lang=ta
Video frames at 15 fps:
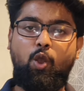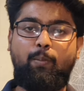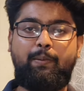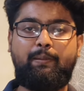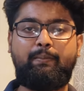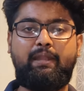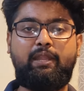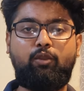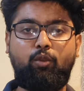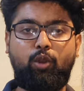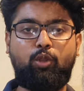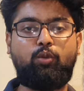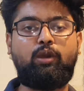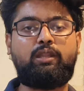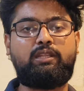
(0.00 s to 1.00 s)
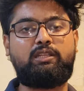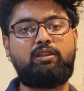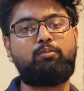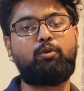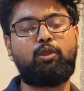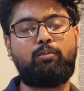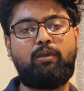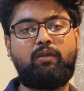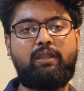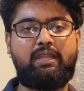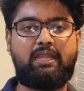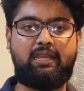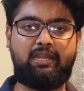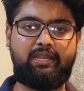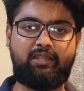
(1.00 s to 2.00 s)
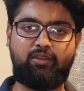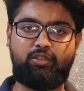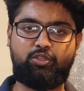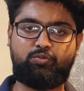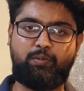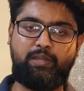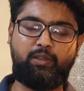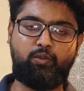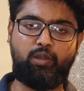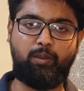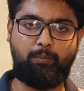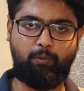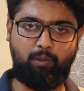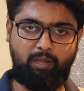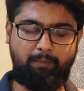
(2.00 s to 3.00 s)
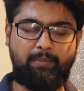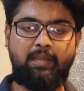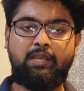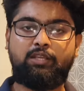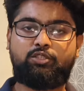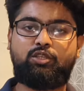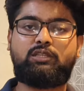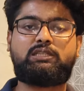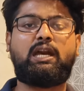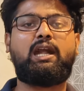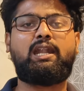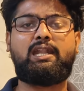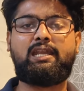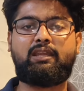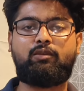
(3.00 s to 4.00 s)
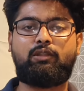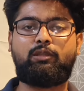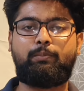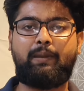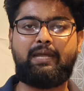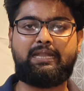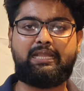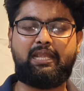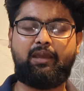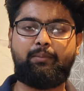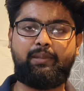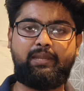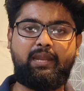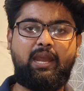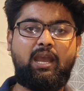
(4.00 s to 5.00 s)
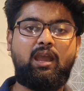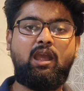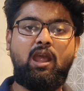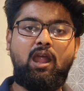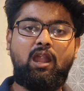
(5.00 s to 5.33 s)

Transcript: ஓப்பன் பண்ணி ஒரு ஒரு இது மூலமாக நீங்கள் லிங்க் யூஸ் பண்ணி உள்ளே போகலாம் ஸோ தேர்ட் லிங்க் வந்து பாத்தீங்க அப்படின்னா